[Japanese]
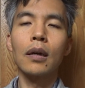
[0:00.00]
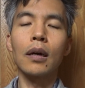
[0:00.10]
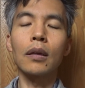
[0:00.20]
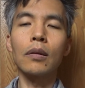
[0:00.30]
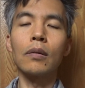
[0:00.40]

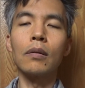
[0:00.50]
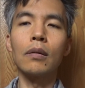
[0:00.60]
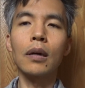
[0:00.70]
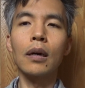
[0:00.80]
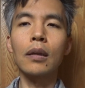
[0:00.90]
あ
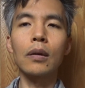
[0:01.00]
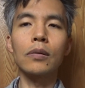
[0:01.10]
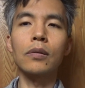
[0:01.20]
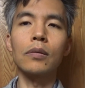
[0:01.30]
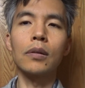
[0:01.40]
の関係を
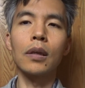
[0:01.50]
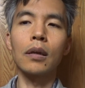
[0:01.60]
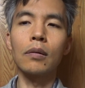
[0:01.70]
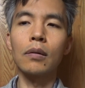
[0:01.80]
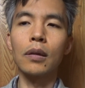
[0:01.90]
作って
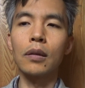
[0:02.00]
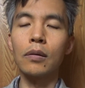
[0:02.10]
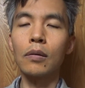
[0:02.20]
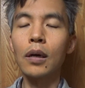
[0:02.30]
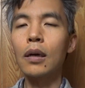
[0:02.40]
いく
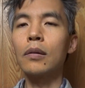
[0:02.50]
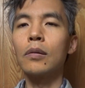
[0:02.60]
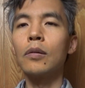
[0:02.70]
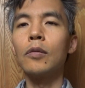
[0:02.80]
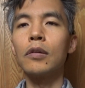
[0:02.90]
必要がある
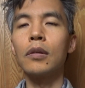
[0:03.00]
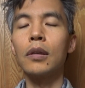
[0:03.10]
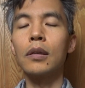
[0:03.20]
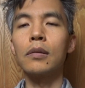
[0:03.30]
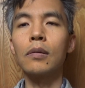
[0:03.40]
と思う
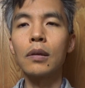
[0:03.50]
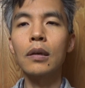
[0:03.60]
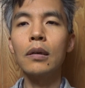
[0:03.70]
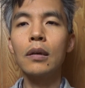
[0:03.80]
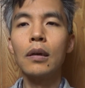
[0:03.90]
んですよ
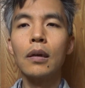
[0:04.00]
ね。